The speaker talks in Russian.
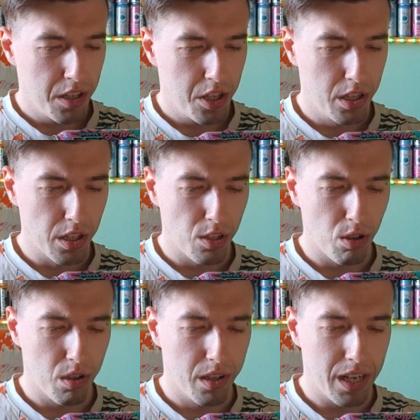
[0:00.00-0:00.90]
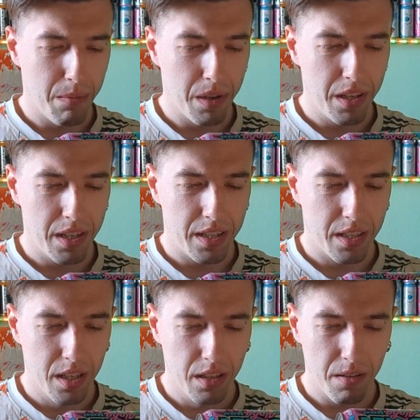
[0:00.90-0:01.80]
14 грамма,
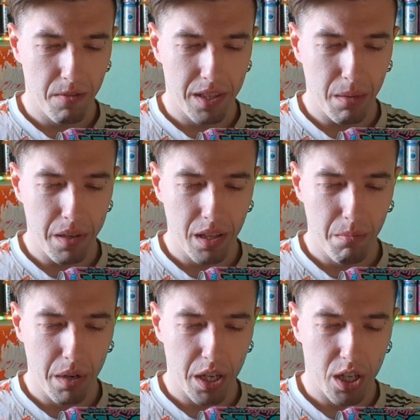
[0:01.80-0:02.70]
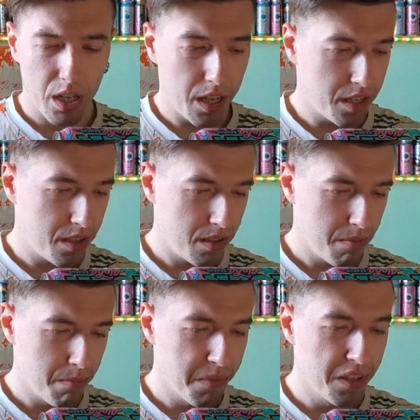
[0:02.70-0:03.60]
неоцин, витамины B6,
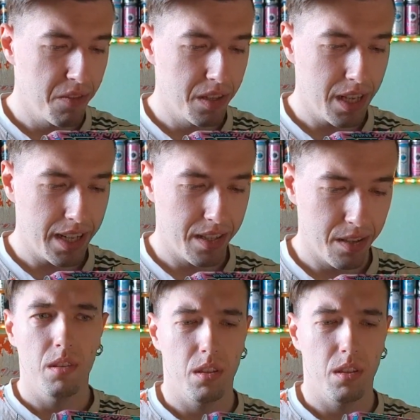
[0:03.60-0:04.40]
B12.